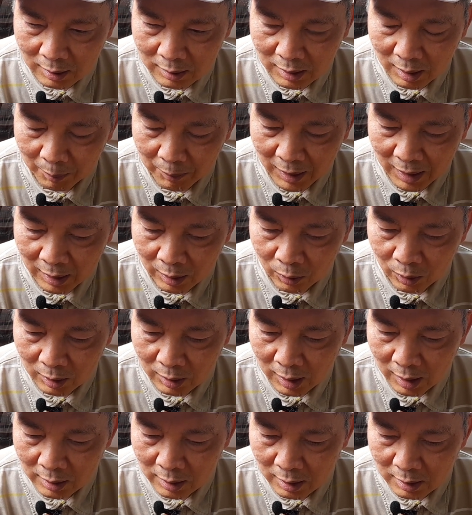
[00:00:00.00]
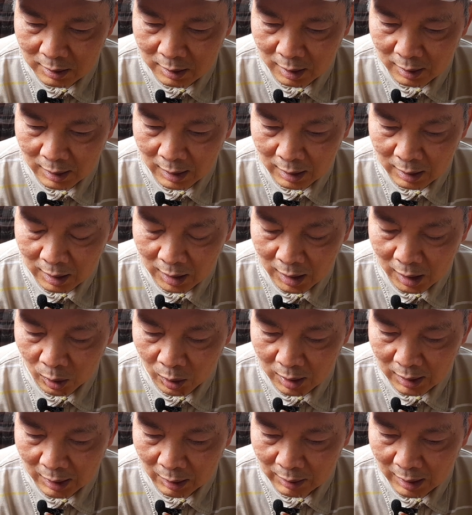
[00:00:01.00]
chấp hành luật lệ đức nhất là kỷ
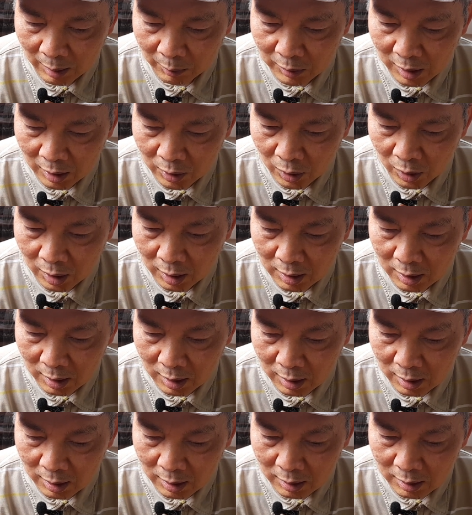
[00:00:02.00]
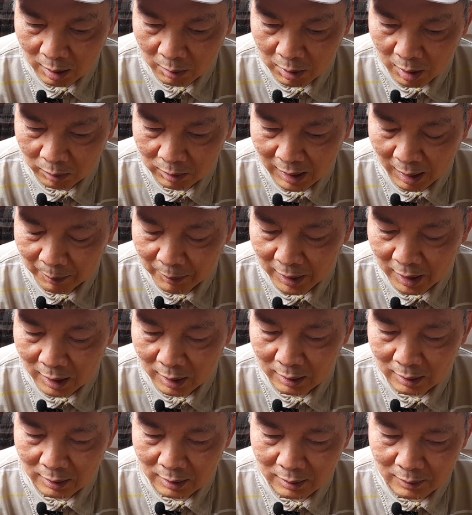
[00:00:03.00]
luật lao động và kỷ luật uh, trong học tập ha